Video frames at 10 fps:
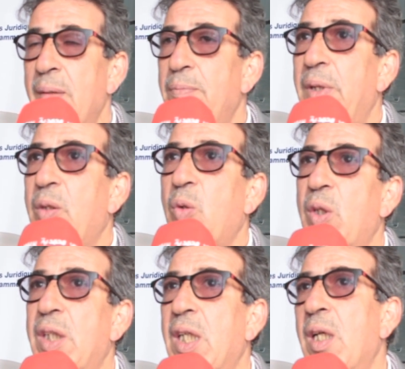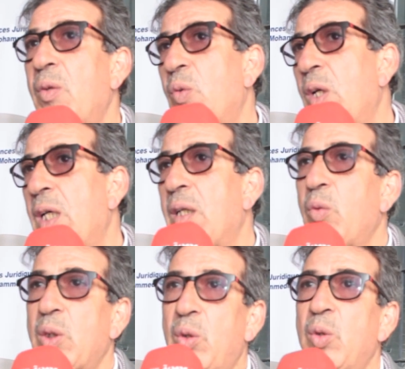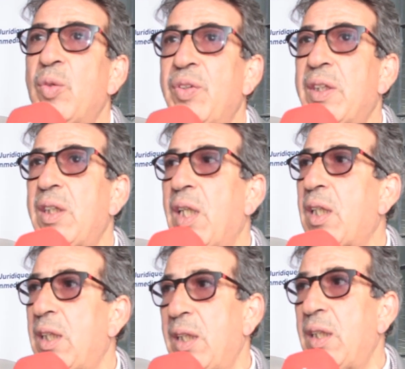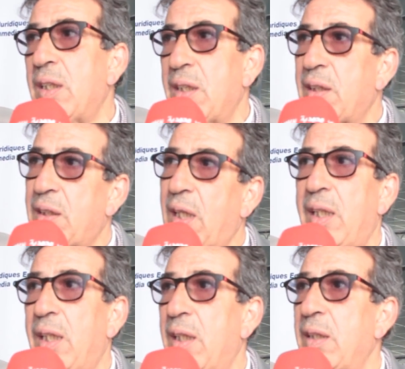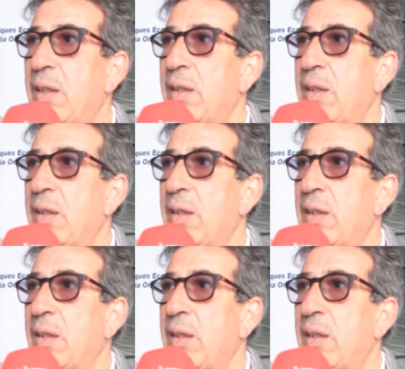بالكلية هو وضعه في سياقه الصحيح آه،